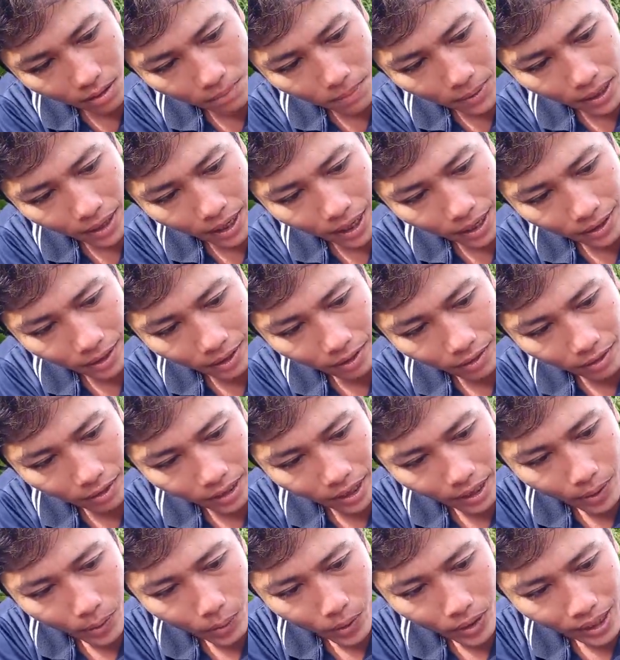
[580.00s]
mình khắc cho nó
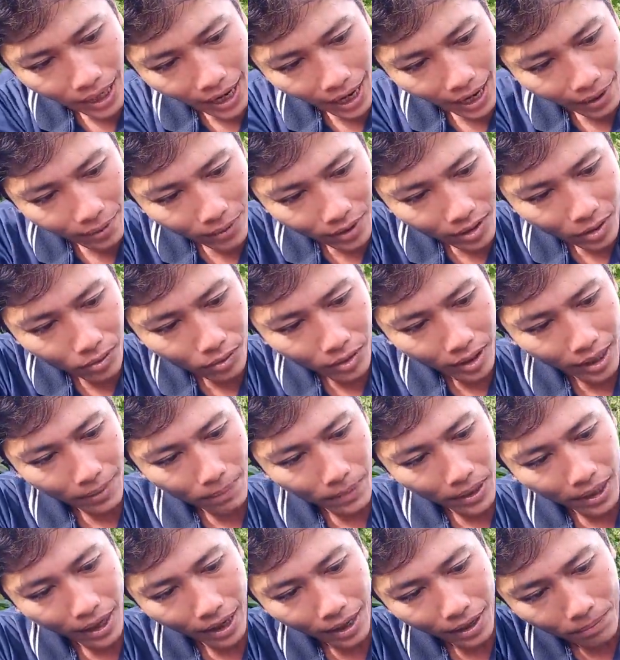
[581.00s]
đều cái tay của chú chị
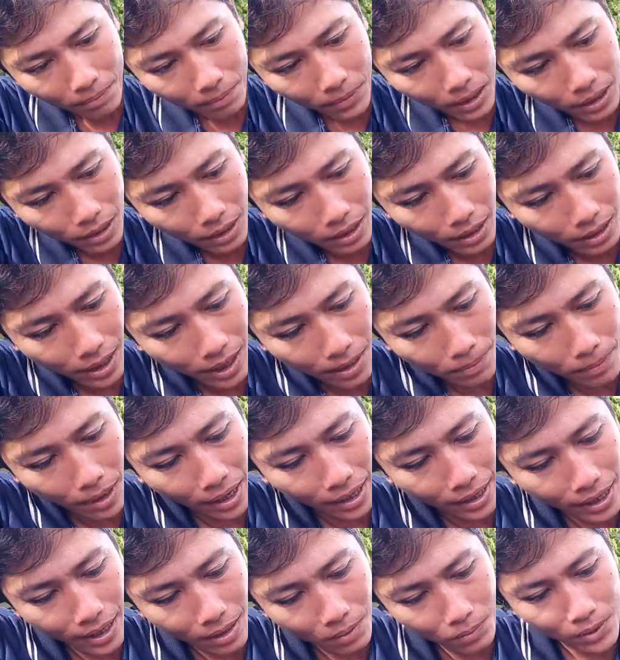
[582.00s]
mày khắc mình ờ, khắc
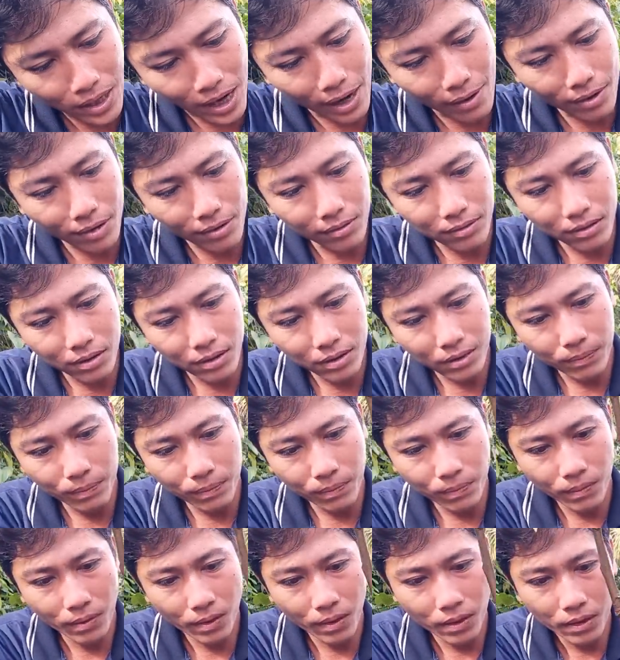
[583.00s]
mạnh đi không sao đâu
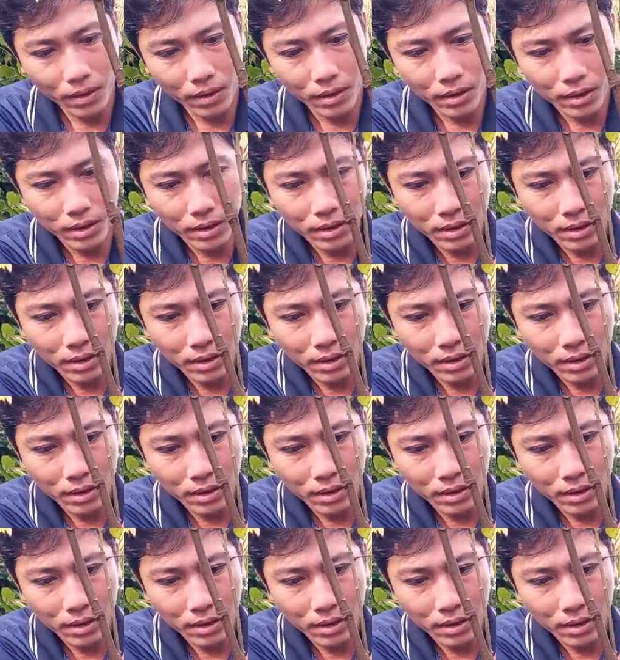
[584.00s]
rồi